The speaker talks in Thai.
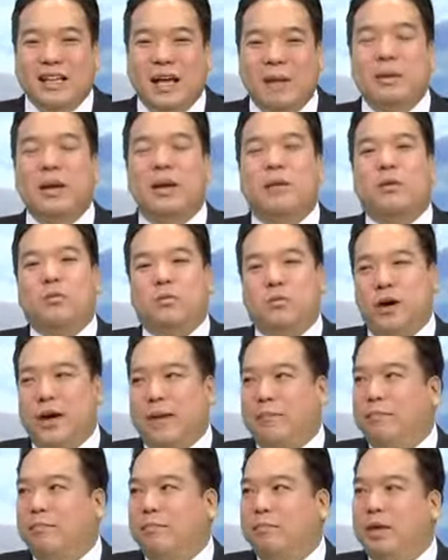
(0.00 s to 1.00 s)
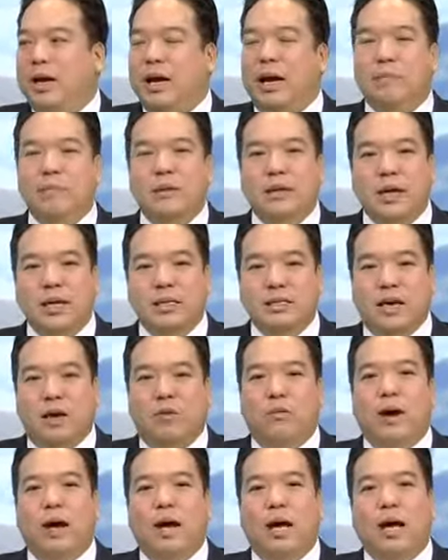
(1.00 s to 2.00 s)
ถ้าเป็นระบบแพรมนะครับ เนื่องจา
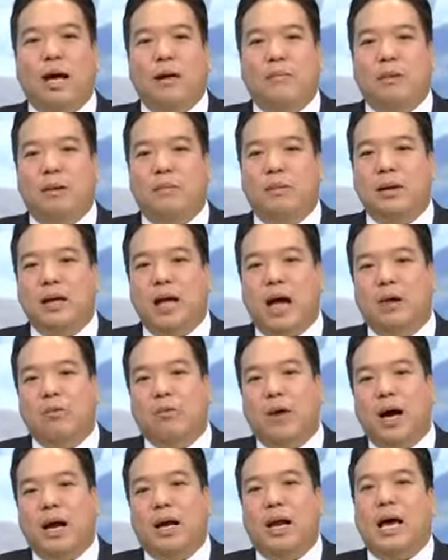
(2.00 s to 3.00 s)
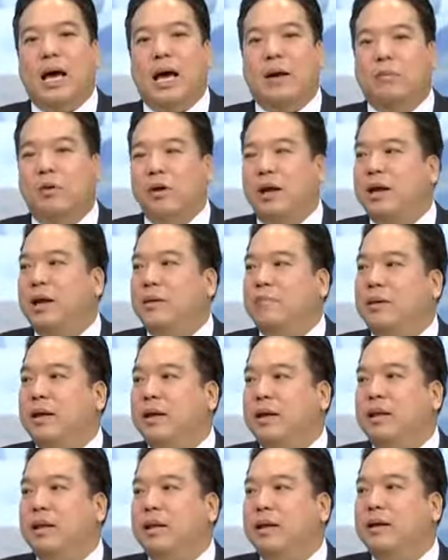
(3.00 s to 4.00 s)
กว่ามันเป็นการวางรางบนระดับ
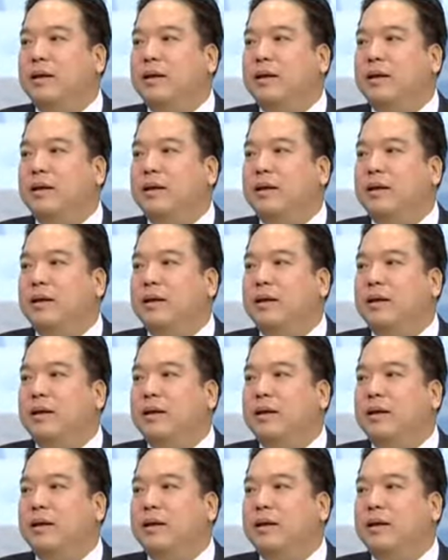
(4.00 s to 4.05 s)
ดิน